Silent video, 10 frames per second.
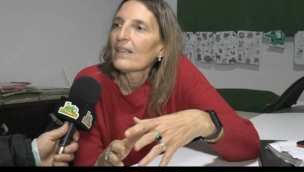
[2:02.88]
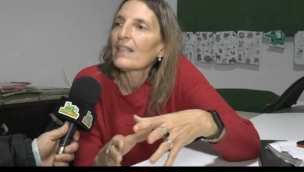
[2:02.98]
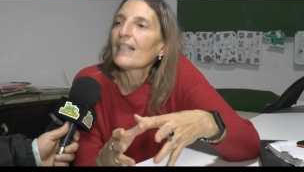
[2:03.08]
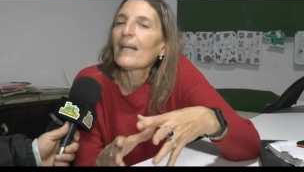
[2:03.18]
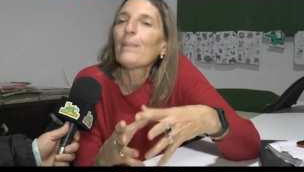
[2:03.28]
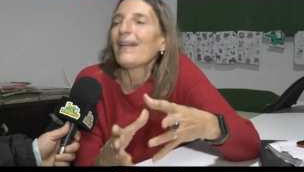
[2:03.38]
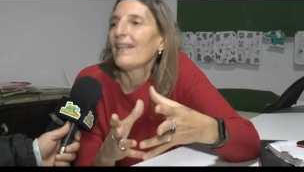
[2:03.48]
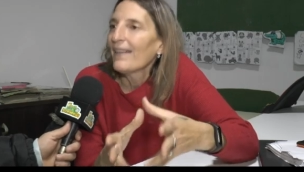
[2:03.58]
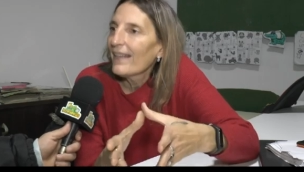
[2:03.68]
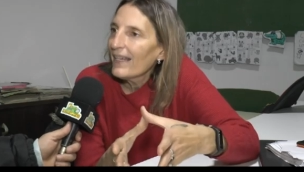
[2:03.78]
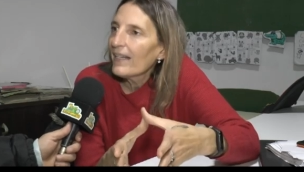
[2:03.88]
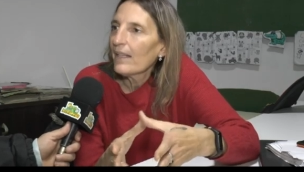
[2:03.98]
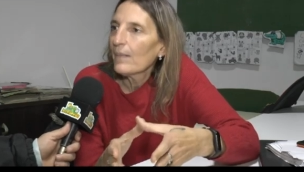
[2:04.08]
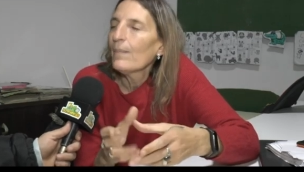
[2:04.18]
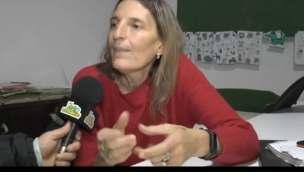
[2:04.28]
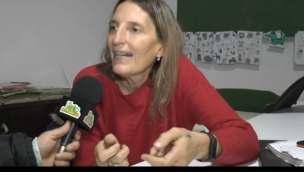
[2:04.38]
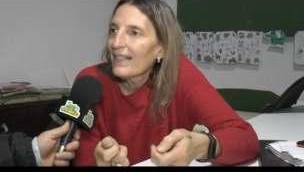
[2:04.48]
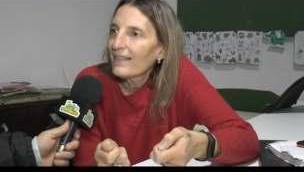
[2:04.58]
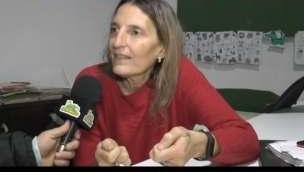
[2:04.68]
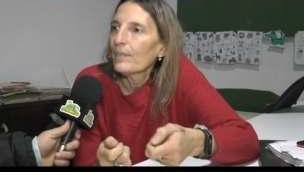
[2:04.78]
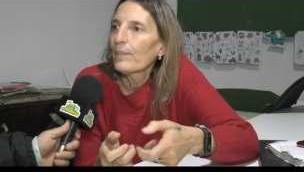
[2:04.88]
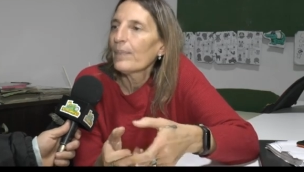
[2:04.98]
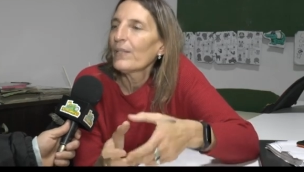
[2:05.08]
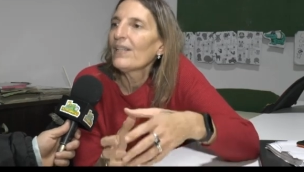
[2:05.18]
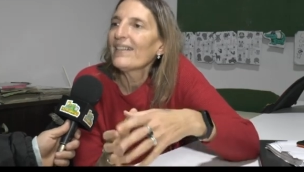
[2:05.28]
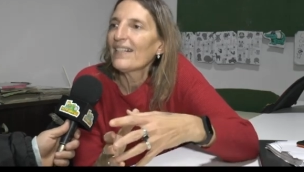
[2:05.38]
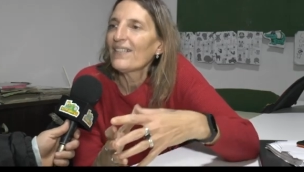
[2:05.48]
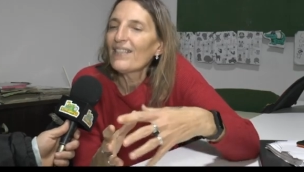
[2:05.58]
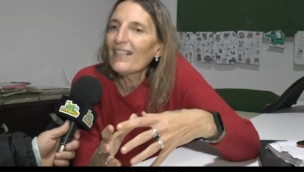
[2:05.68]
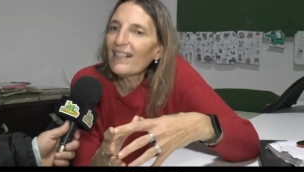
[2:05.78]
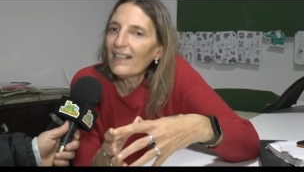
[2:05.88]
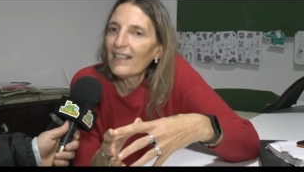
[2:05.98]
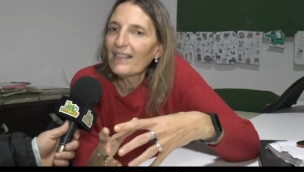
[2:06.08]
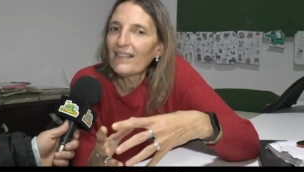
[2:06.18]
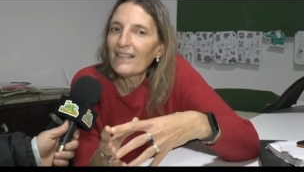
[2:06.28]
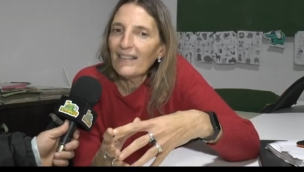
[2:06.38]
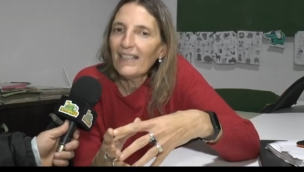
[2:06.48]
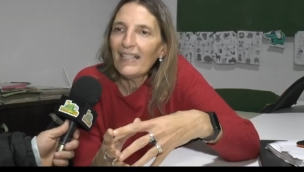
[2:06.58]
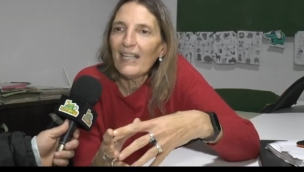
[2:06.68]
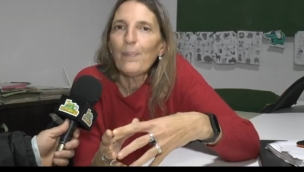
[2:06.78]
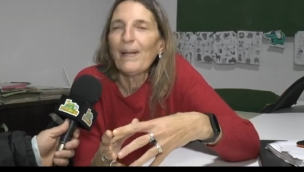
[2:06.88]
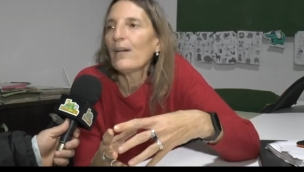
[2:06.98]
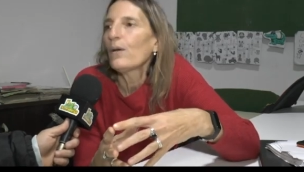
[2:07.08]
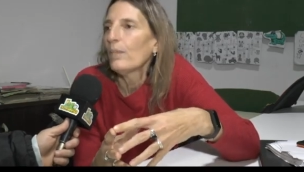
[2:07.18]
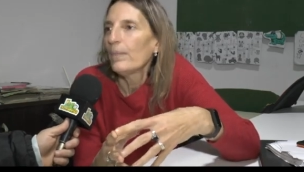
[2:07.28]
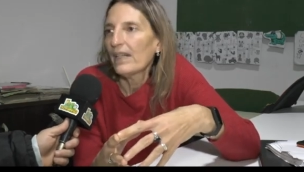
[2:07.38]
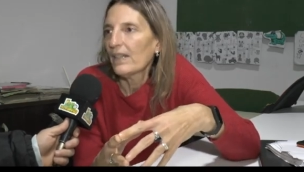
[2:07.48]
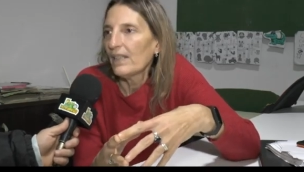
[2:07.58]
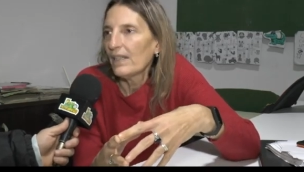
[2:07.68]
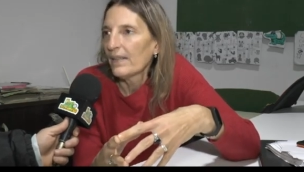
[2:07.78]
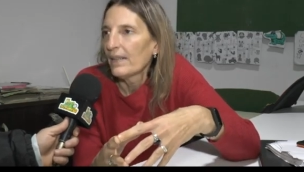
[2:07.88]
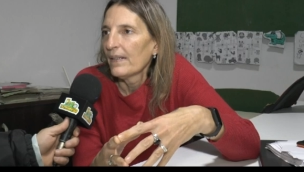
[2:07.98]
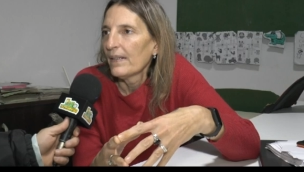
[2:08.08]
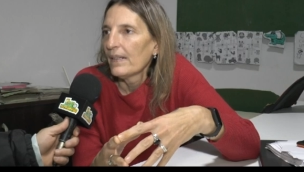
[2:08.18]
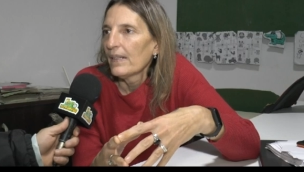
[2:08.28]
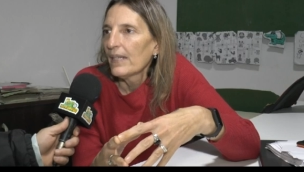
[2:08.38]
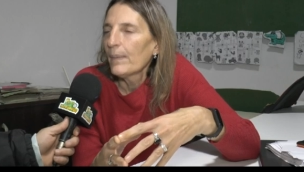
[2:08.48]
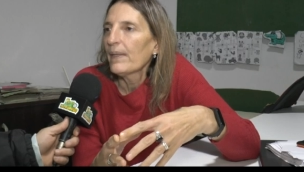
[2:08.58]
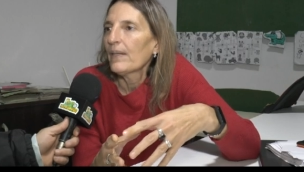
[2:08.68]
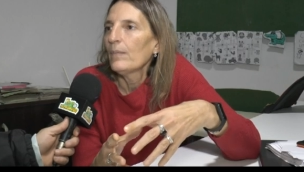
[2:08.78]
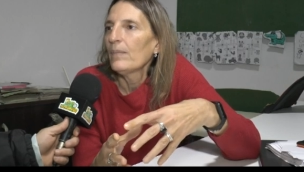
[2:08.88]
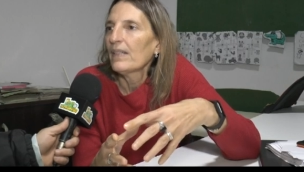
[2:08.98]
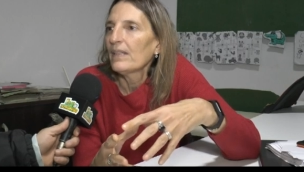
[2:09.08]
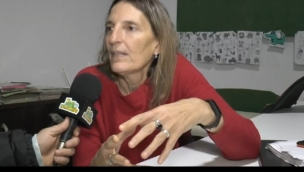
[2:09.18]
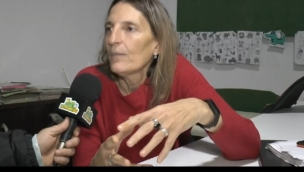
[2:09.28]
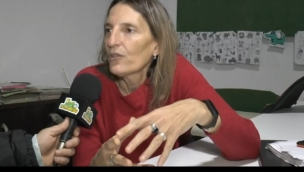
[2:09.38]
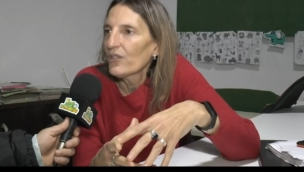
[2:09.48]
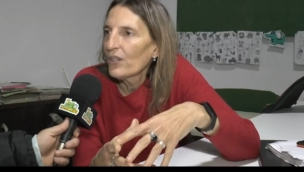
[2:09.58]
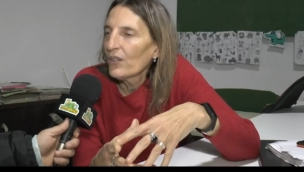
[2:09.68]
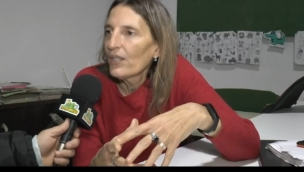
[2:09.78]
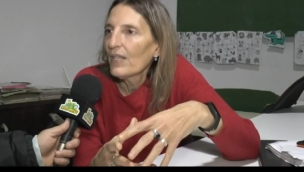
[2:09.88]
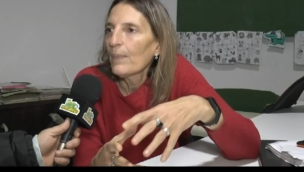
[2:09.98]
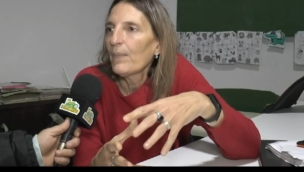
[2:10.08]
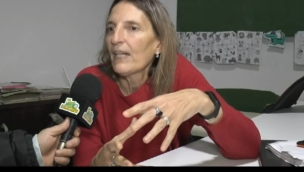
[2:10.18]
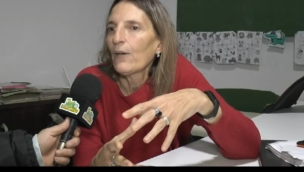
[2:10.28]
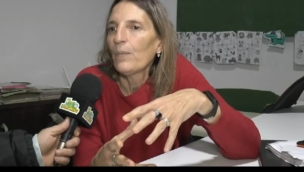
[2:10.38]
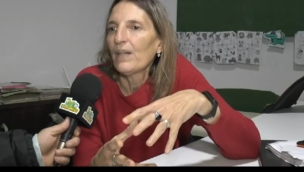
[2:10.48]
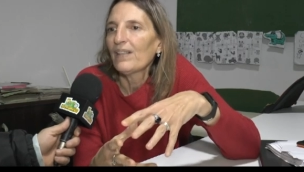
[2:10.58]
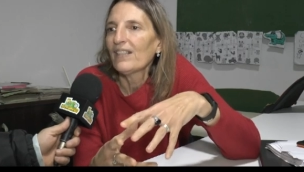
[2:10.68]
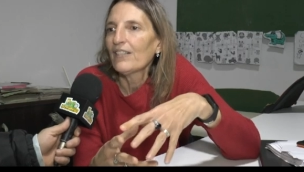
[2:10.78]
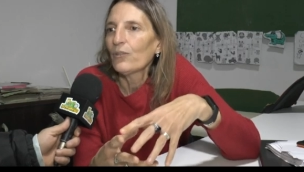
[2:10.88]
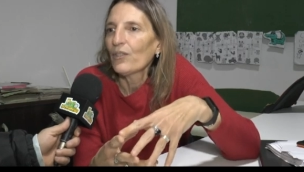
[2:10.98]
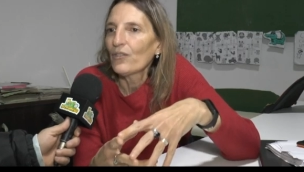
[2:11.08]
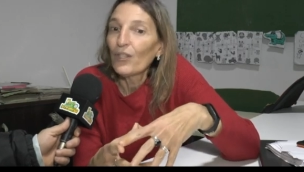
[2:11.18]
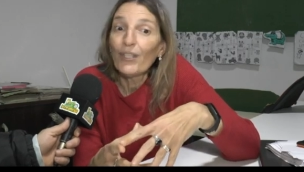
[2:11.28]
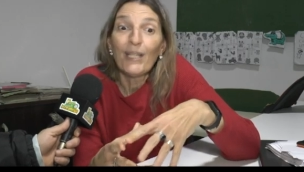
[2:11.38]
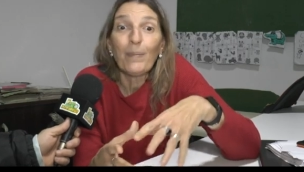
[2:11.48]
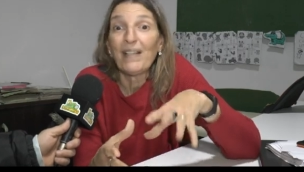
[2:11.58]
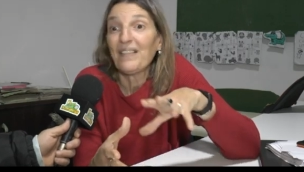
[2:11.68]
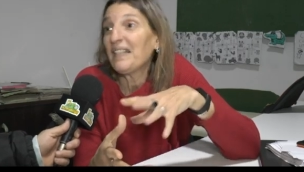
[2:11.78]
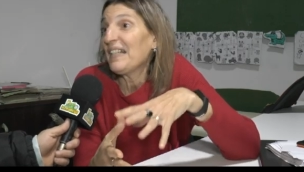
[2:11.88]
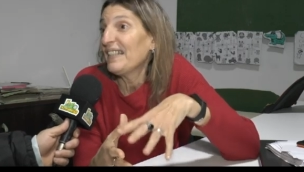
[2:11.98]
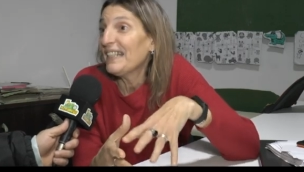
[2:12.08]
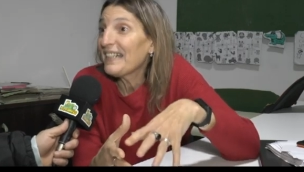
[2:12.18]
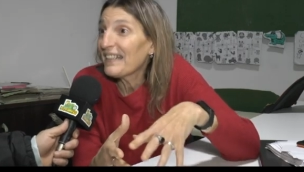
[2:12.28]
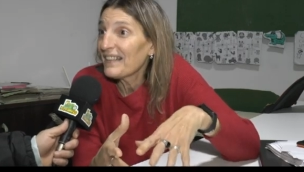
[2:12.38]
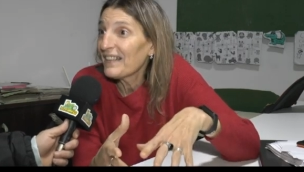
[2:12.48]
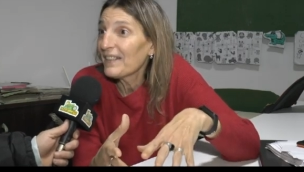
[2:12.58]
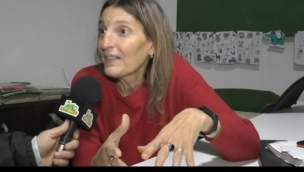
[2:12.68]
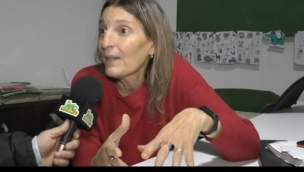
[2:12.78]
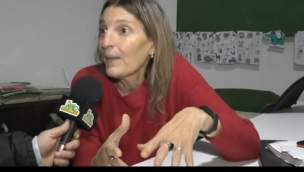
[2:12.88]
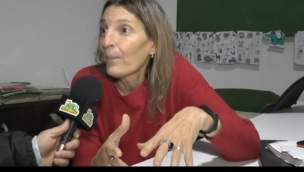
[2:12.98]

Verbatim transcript: y quiere aprender más, pero el taller en sí es para compartir. Es para compartir emociones, es para compartir situaciones, es para hacer catarsis,